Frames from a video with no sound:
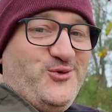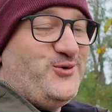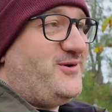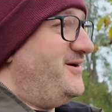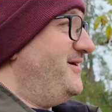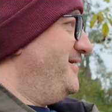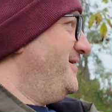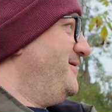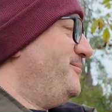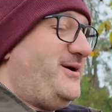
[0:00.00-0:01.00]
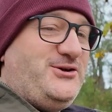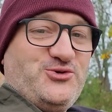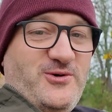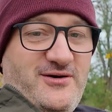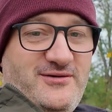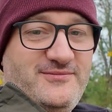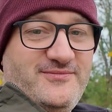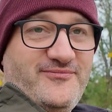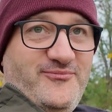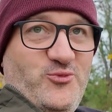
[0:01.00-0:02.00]
donc pas le choix,
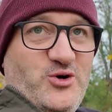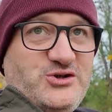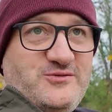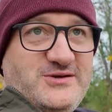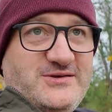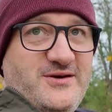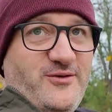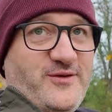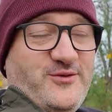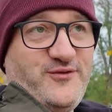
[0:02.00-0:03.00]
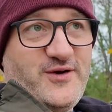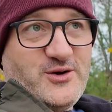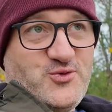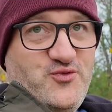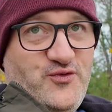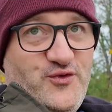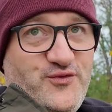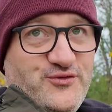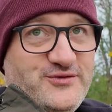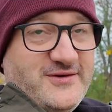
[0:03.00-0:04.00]
moi, je vais essayer en fait de faire un
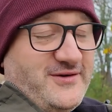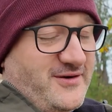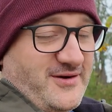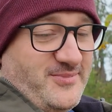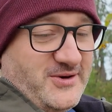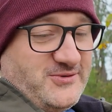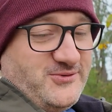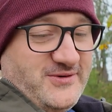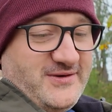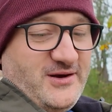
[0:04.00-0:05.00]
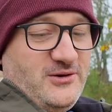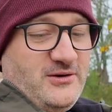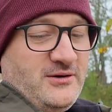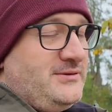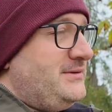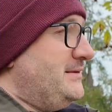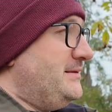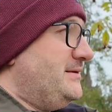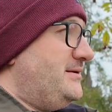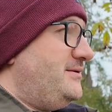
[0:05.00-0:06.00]
couvre-feu, c'est-à-dire qu'à partir de telle heure,
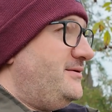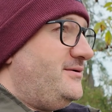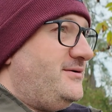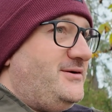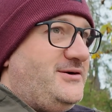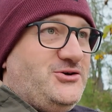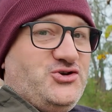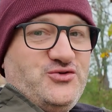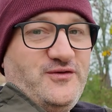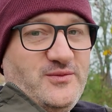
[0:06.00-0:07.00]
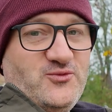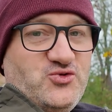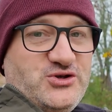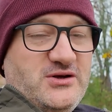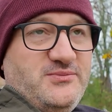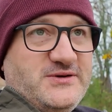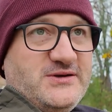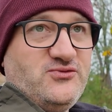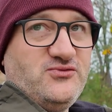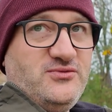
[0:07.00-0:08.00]
euh, je vais me coucher, puis
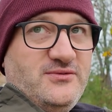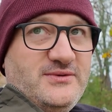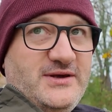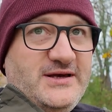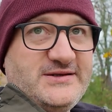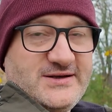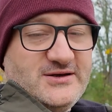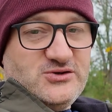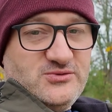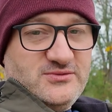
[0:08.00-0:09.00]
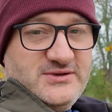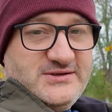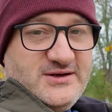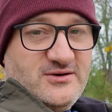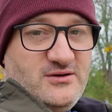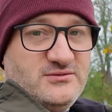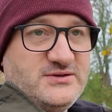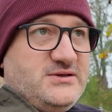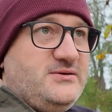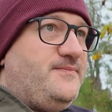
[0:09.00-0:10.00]
c'est tout. Extinction des écrans
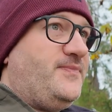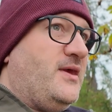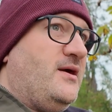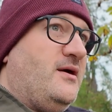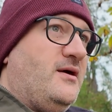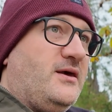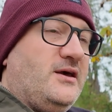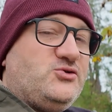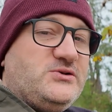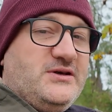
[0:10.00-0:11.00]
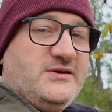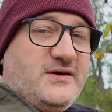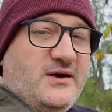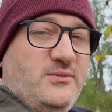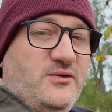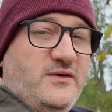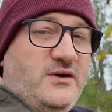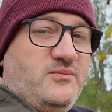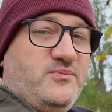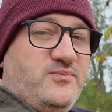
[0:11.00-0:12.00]
aussi. Quelque chose qui est très
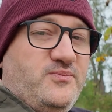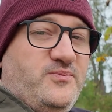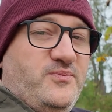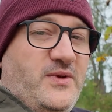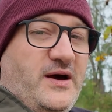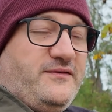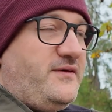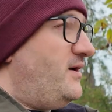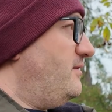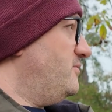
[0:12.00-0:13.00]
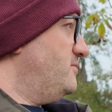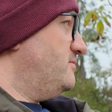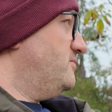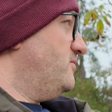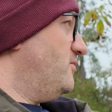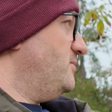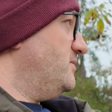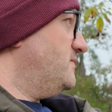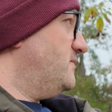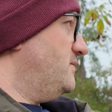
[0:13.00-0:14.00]
mauvais à faire avant de
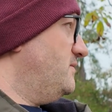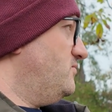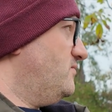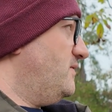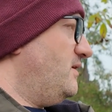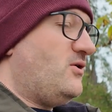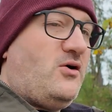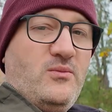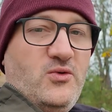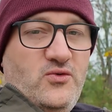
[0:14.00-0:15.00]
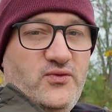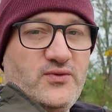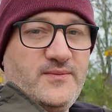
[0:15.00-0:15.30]
dormir, c'est tout ce qui est écran bleu.